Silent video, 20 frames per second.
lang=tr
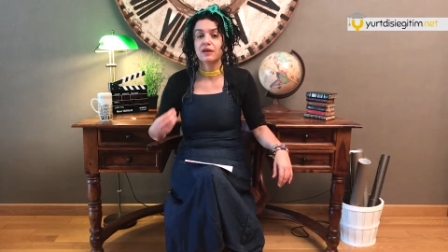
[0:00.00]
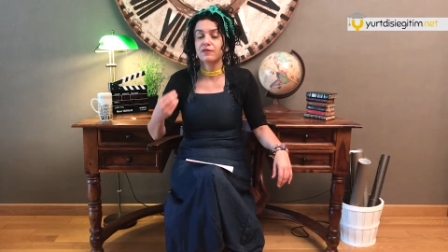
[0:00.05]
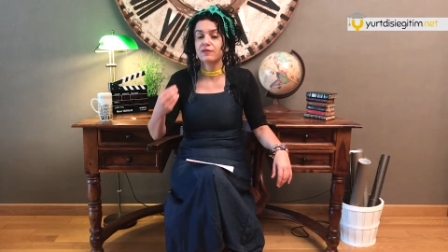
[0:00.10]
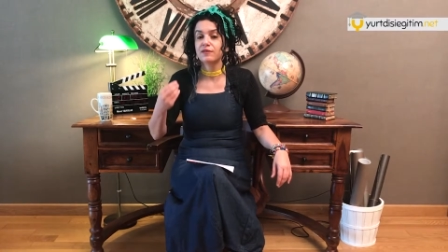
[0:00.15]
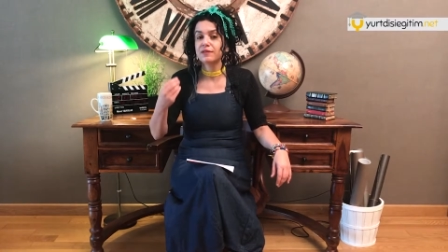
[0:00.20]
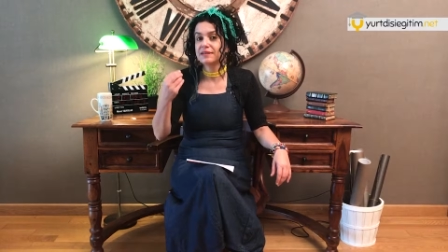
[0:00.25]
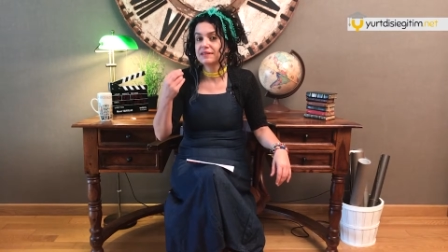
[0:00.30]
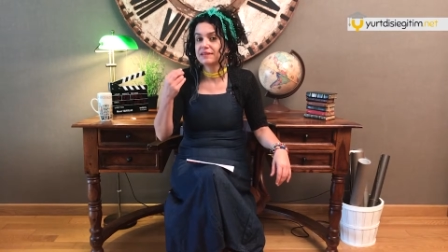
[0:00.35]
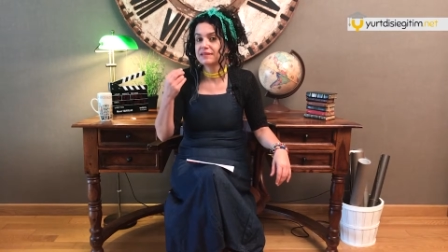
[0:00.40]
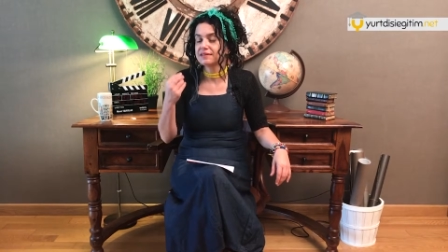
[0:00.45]

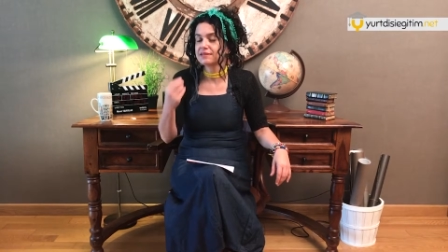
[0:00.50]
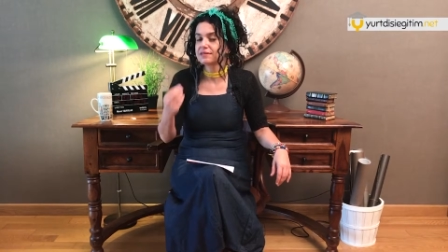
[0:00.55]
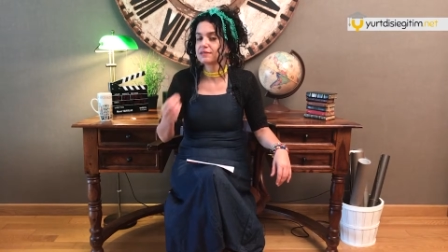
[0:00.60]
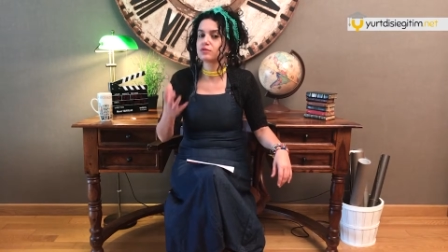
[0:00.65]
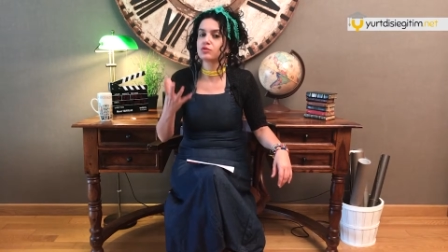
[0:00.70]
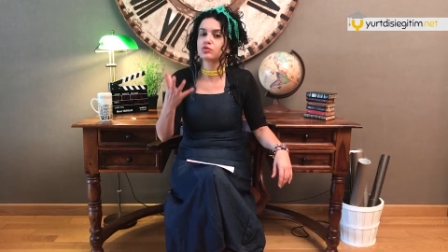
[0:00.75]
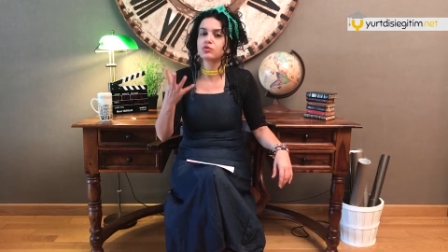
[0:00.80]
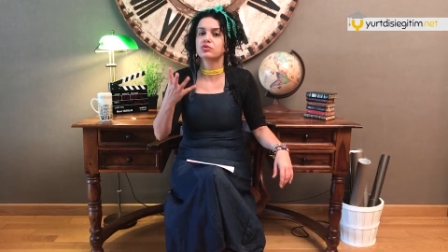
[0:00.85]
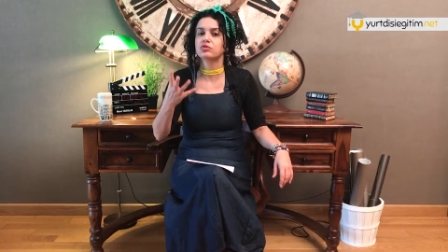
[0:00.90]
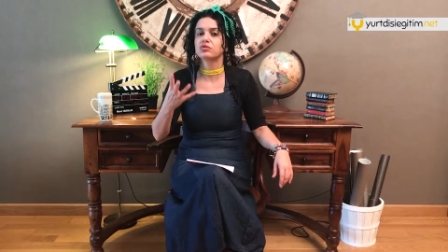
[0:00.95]
ve
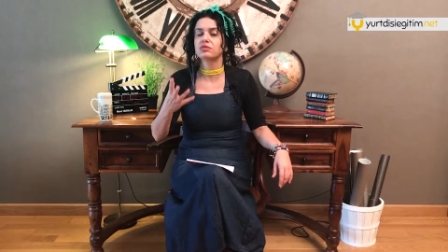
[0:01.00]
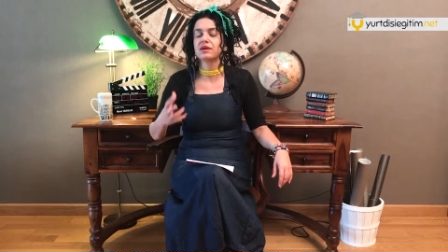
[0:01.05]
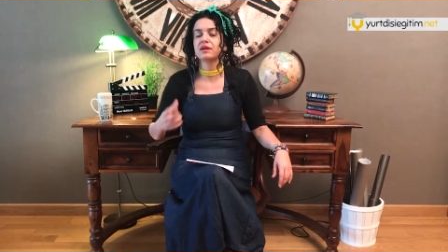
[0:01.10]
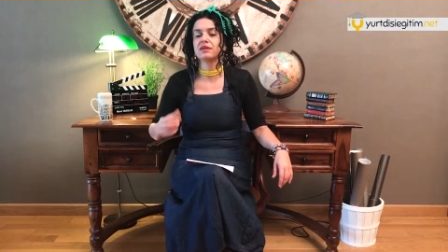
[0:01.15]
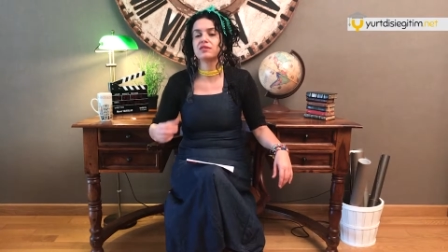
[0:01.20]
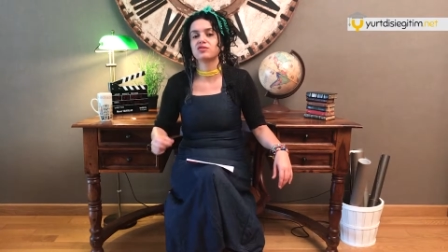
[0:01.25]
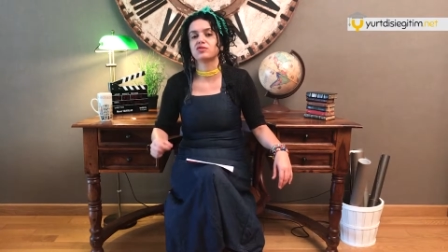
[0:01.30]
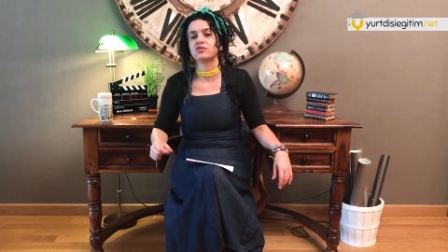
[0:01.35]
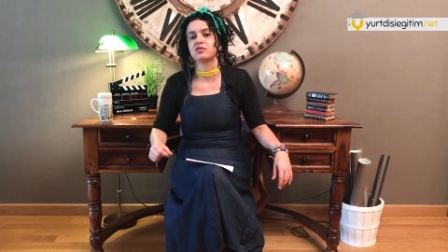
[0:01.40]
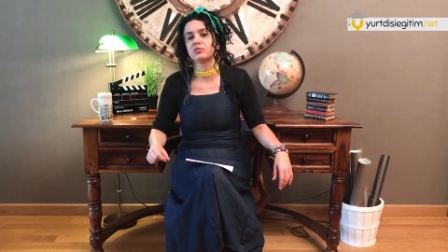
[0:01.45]
nasıl doğru
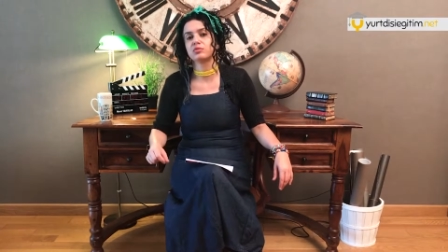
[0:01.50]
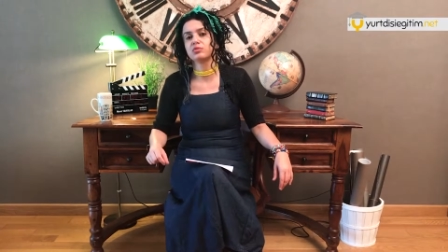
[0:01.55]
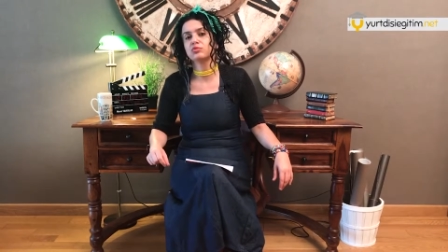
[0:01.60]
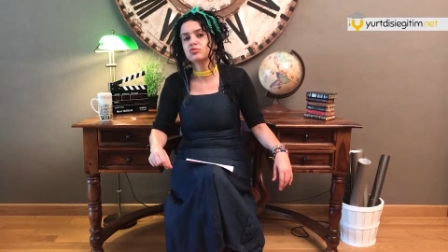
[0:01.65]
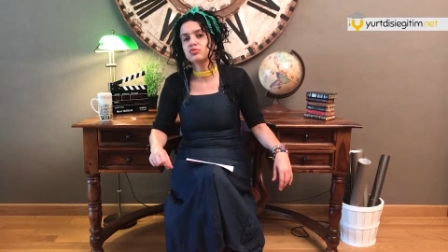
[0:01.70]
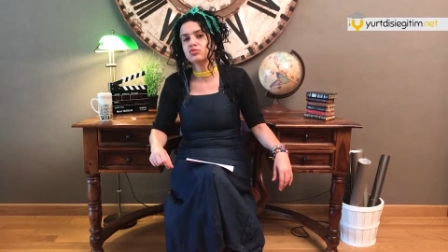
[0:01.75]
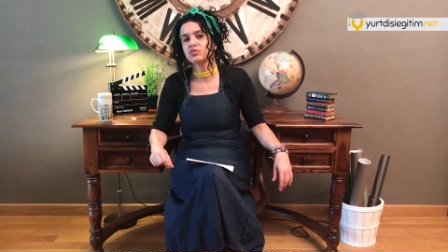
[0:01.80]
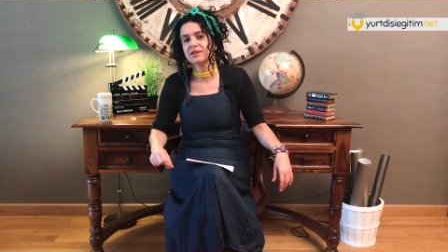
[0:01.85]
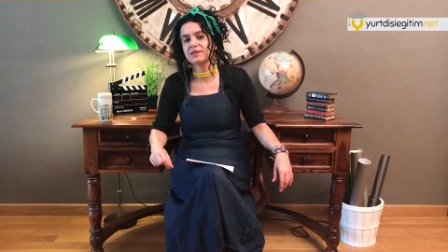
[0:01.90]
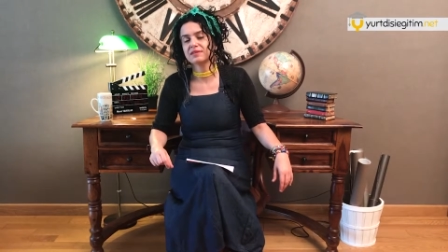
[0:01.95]
tercihte
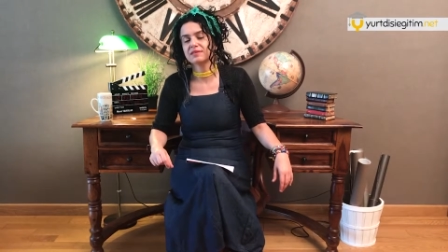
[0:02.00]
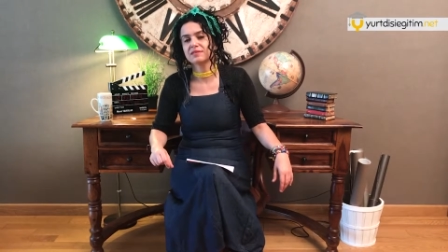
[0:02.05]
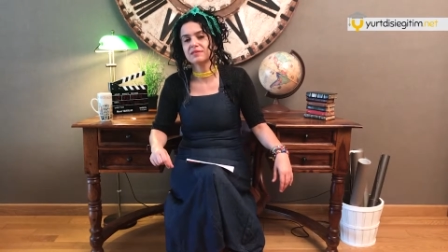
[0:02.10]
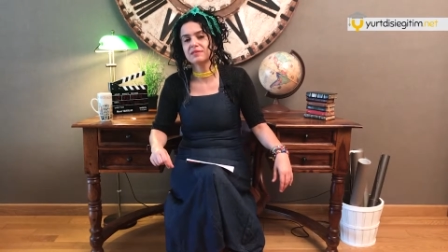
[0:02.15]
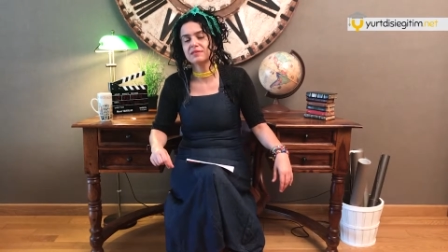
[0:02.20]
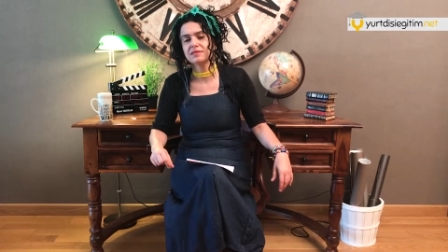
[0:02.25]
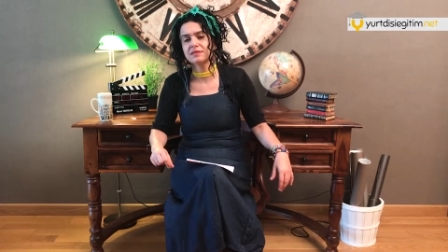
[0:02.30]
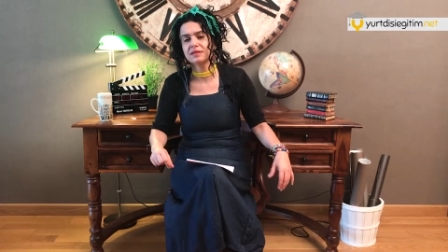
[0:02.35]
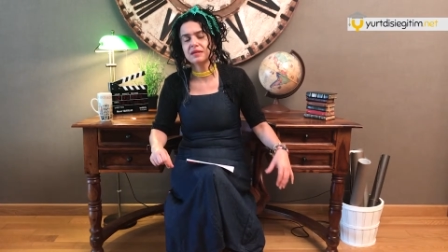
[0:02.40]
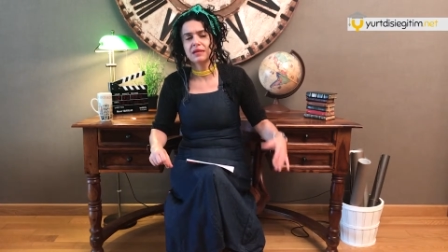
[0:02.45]

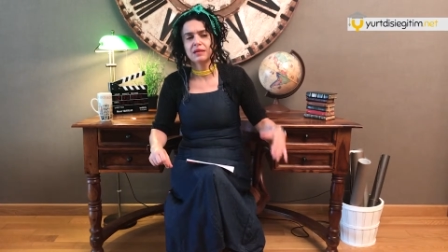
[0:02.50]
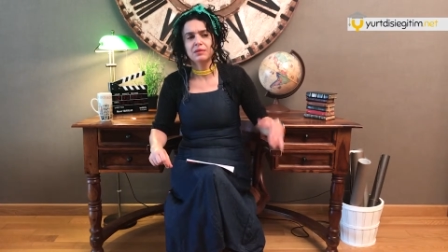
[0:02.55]
bulunacaksınız?